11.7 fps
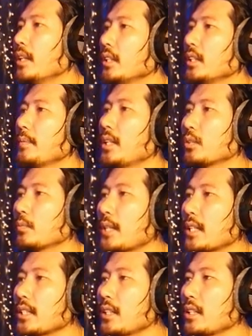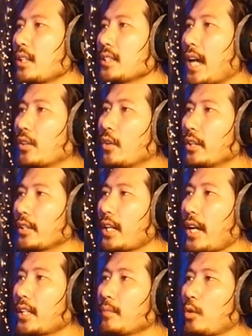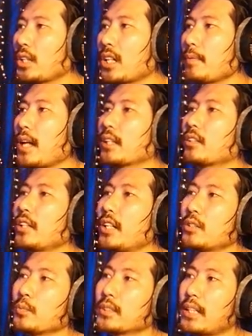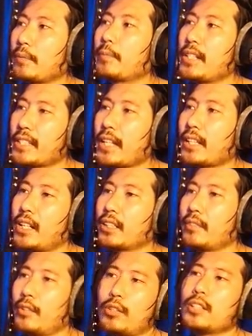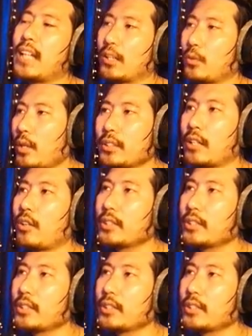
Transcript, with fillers: thì bây giờ chúng ta sẽ rất đơn giản thôi cái này thì một là các bạn có thể dùng sẵn preset đây tại vì nó đơn giản quá nó chẳng có